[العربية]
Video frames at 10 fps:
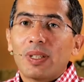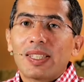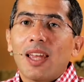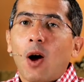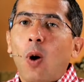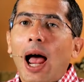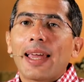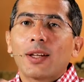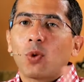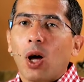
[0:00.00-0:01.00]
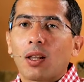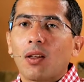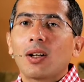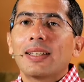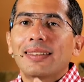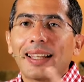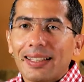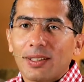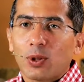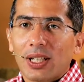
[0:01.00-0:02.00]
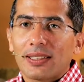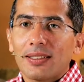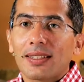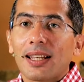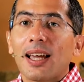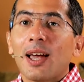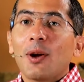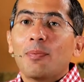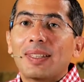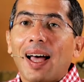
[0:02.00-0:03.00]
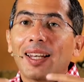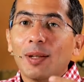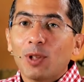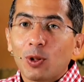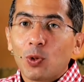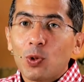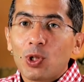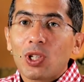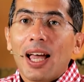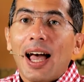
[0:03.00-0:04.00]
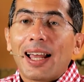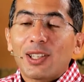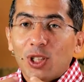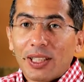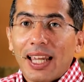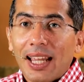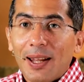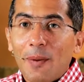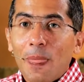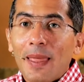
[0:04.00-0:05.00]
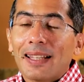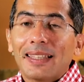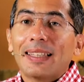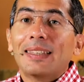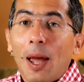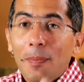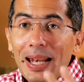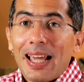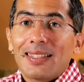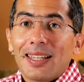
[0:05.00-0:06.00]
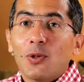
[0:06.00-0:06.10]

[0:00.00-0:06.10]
المسيح وحياته على الارض ال 33 سنه بتعلمنا دروس علشان احنا نعملها